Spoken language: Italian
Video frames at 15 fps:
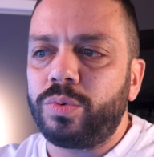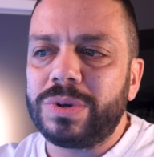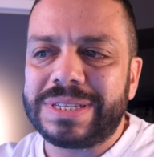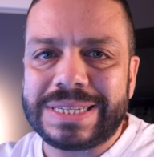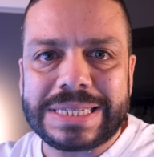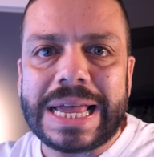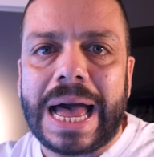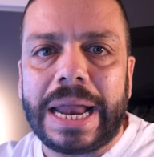
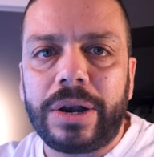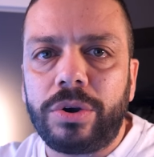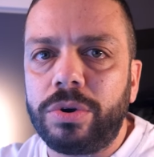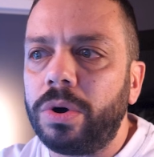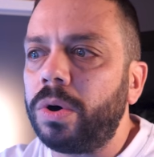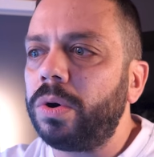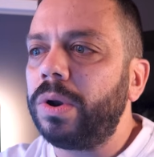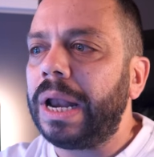
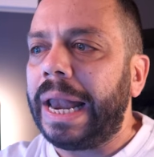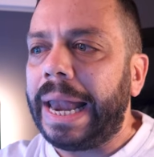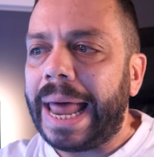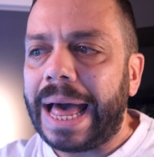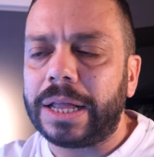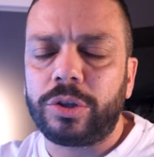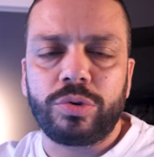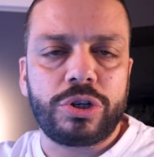quest'anno
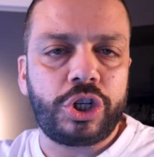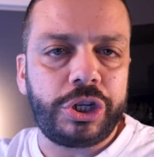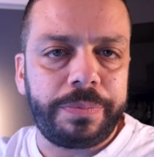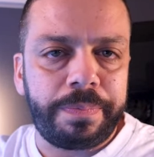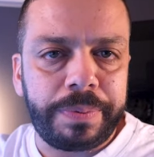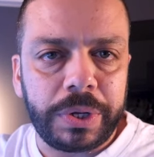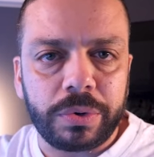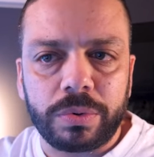lato
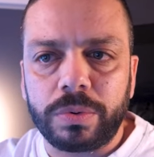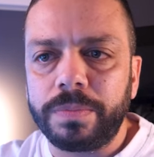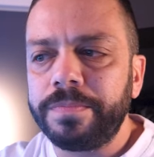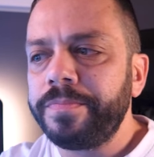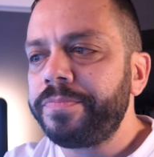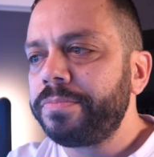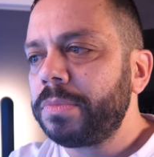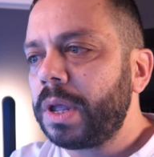CPU,
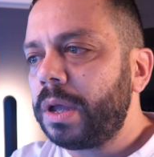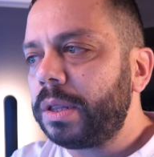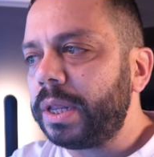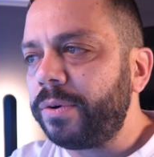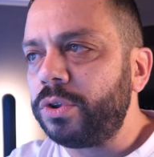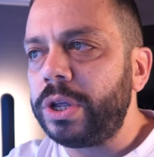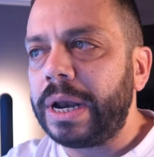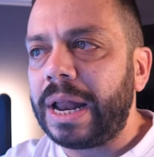
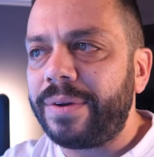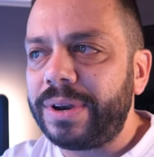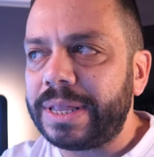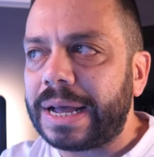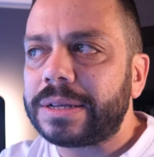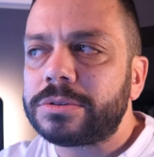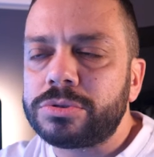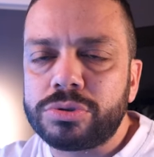devo dire la
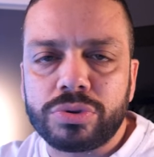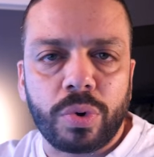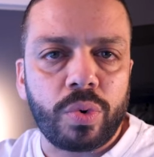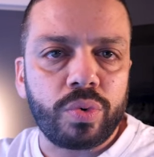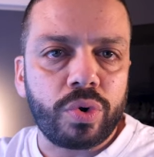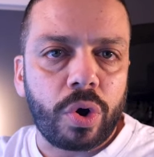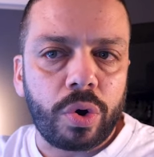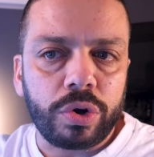verità,
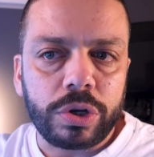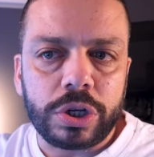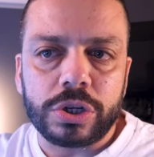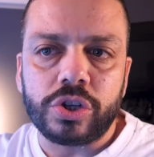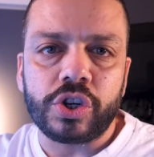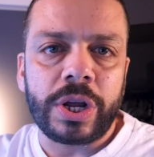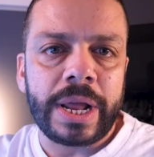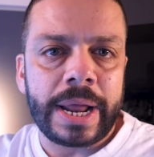sono in
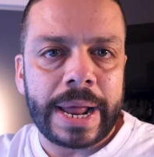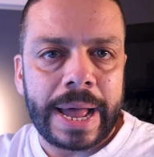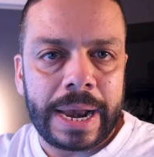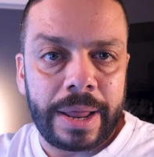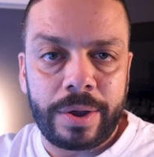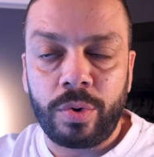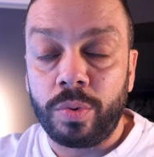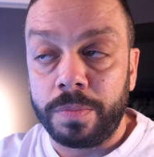
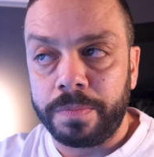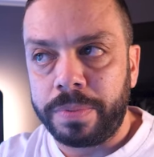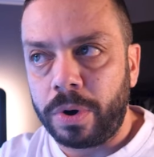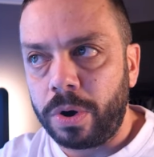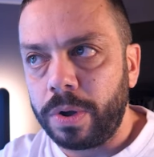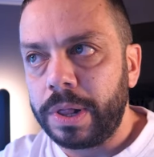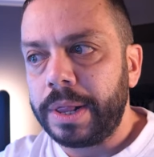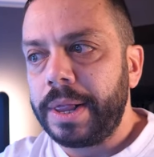generale un
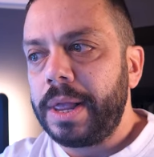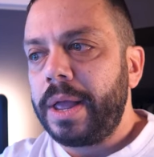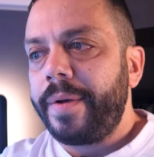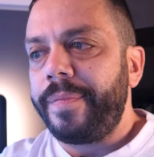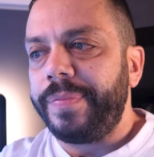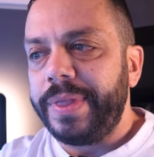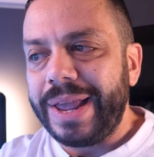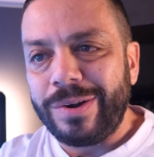po'
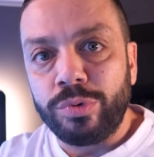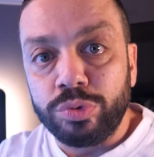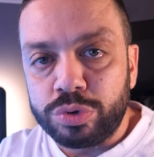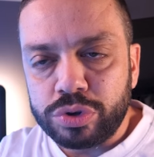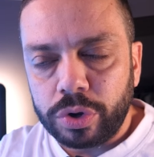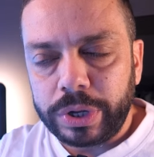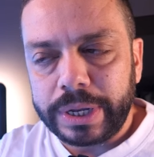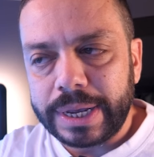
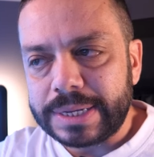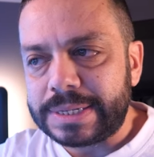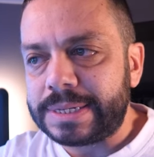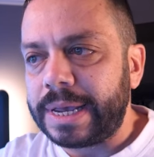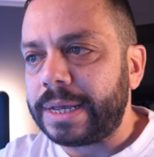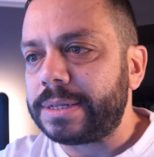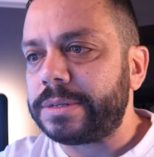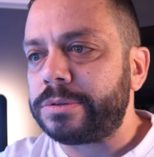deluso. In che
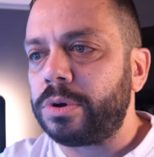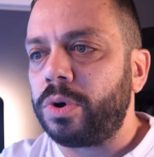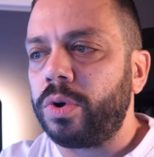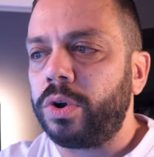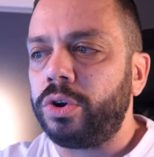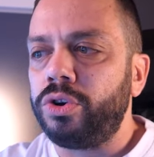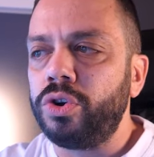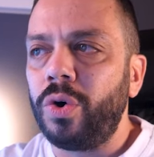senso?
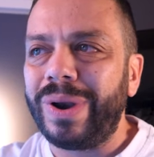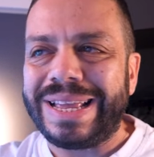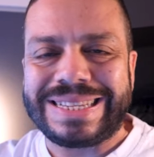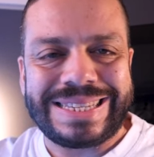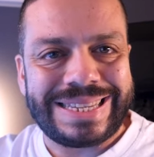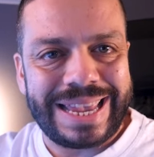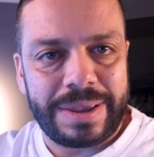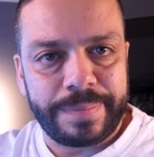Non è
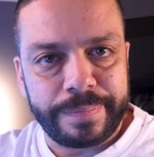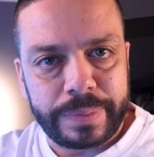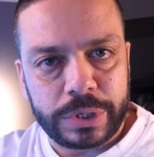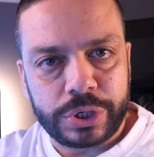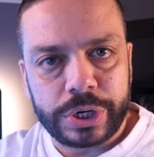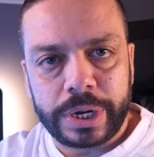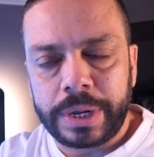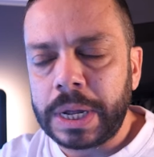
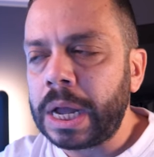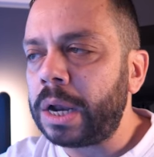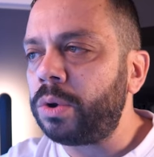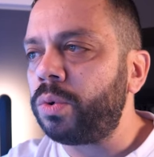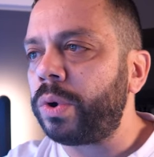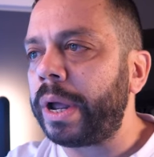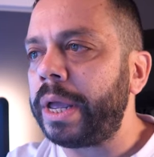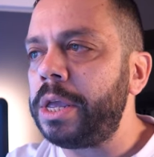semplice.
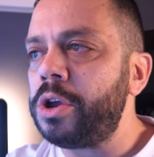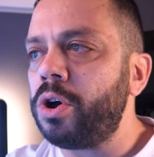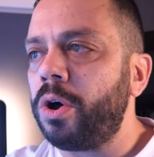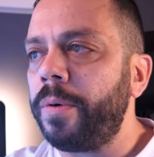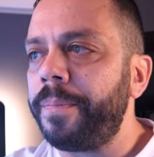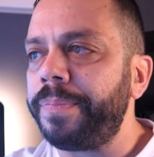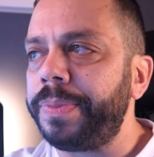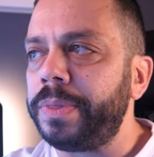Allora,
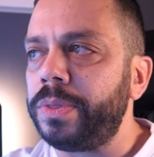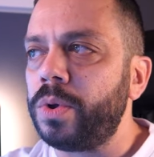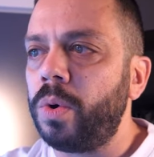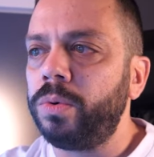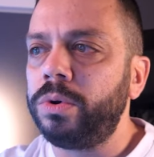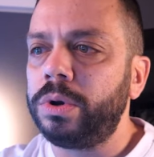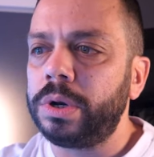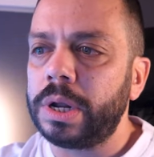io
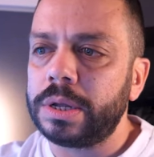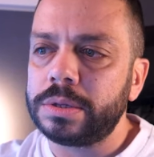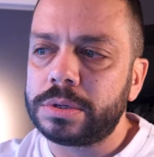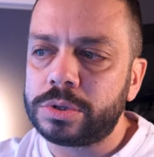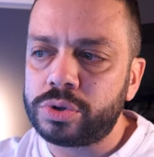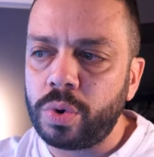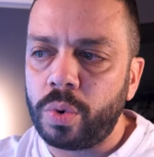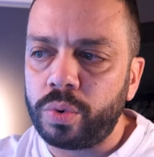non
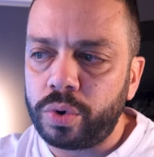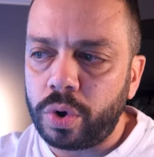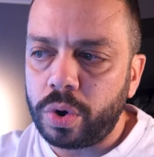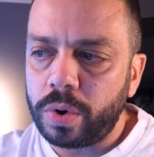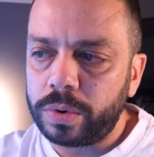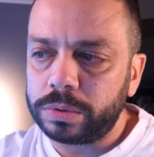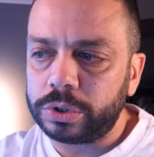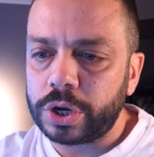
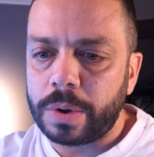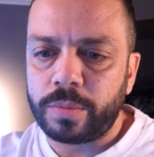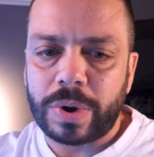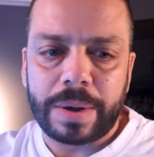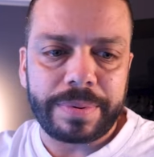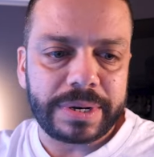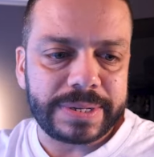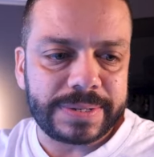sono, diciamo,
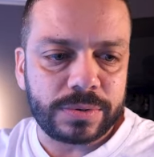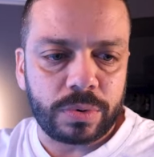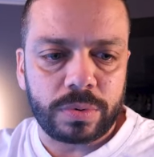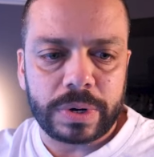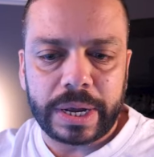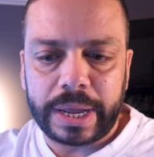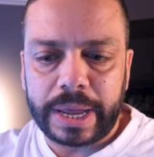una persona